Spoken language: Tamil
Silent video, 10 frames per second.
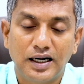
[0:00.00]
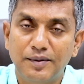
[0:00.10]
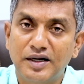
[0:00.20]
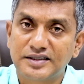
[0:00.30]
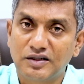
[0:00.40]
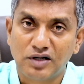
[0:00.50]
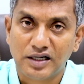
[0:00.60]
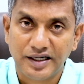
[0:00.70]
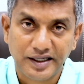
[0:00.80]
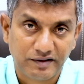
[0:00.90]
ஹமாஸ் அவங்க
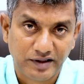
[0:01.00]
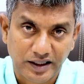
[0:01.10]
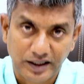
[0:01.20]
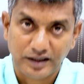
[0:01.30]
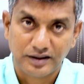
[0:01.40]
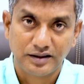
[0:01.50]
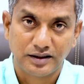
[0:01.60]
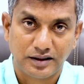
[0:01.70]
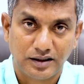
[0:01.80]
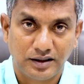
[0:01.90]
கண்டிக்கவே கிடையாது
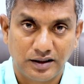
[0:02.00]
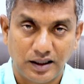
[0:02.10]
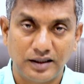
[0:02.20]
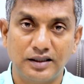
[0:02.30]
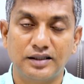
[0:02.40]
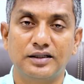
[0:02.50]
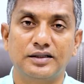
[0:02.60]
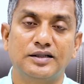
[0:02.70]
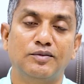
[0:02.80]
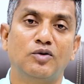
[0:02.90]
அந்த
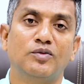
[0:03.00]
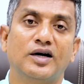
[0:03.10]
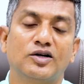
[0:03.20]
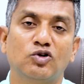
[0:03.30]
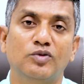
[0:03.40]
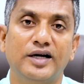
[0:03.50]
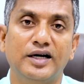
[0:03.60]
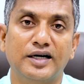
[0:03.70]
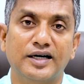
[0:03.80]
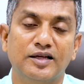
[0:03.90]
சம்பவம் அக்டோபர்
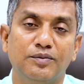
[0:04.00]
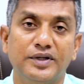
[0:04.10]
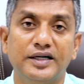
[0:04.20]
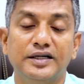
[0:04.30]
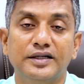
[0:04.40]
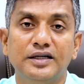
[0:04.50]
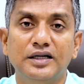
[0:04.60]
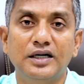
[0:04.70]
ஏழு நடந்த பிறகு